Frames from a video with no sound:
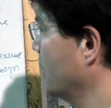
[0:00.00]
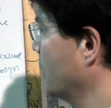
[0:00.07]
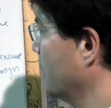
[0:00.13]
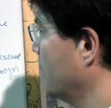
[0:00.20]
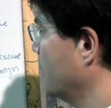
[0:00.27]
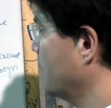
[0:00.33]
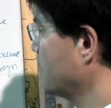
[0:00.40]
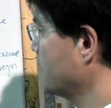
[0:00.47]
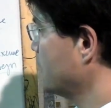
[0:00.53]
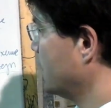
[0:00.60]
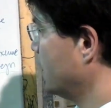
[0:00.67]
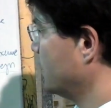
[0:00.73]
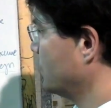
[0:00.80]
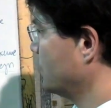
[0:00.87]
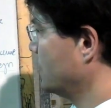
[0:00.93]
э,
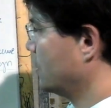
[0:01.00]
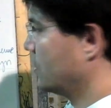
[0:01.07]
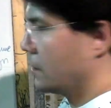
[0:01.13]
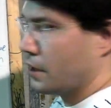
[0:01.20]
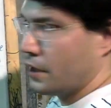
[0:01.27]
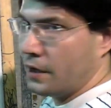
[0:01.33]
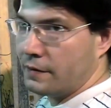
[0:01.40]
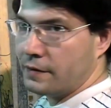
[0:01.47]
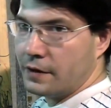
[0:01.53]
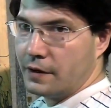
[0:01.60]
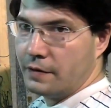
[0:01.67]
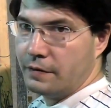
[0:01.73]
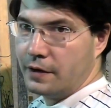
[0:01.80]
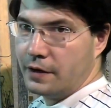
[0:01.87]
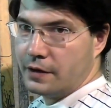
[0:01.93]
возникает вот некая
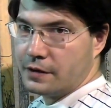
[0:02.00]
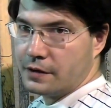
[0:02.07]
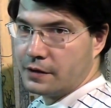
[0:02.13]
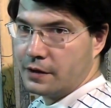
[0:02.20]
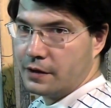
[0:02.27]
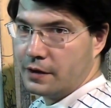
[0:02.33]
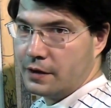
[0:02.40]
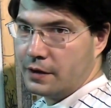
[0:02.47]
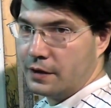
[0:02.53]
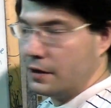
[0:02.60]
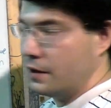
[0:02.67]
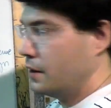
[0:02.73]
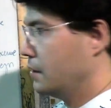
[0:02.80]
автореференция да, или,